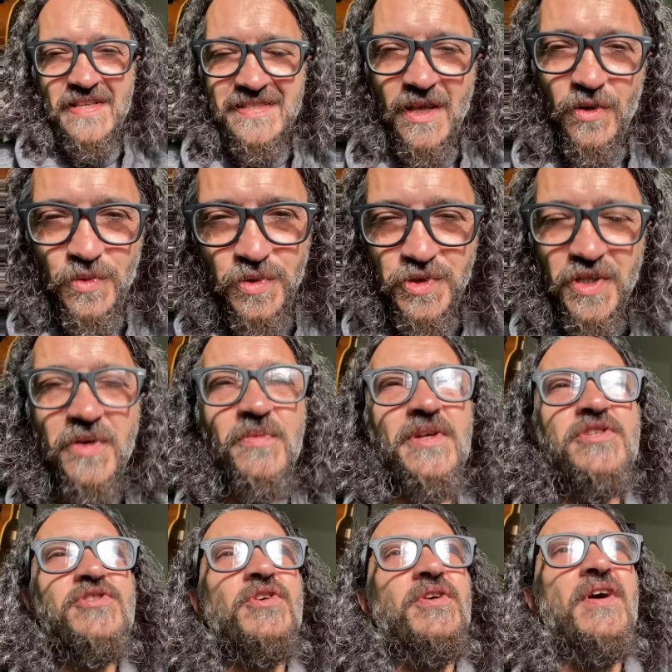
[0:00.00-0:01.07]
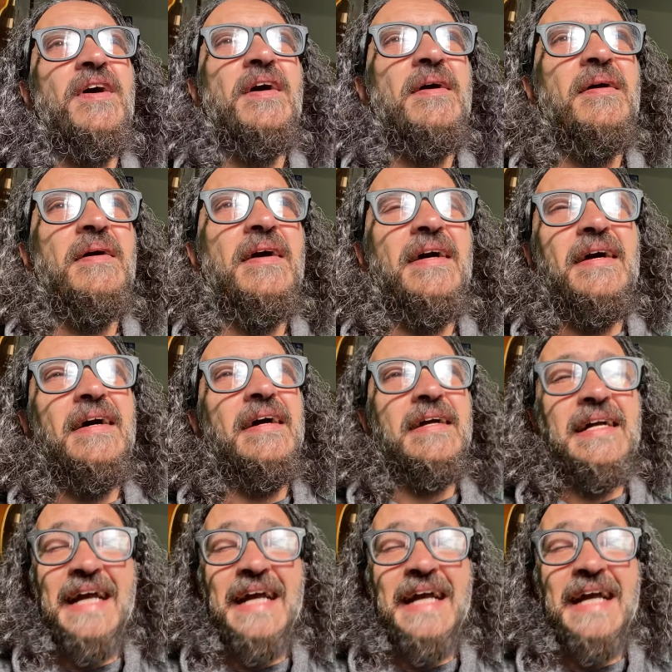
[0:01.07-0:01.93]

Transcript: saluto, in questo eh,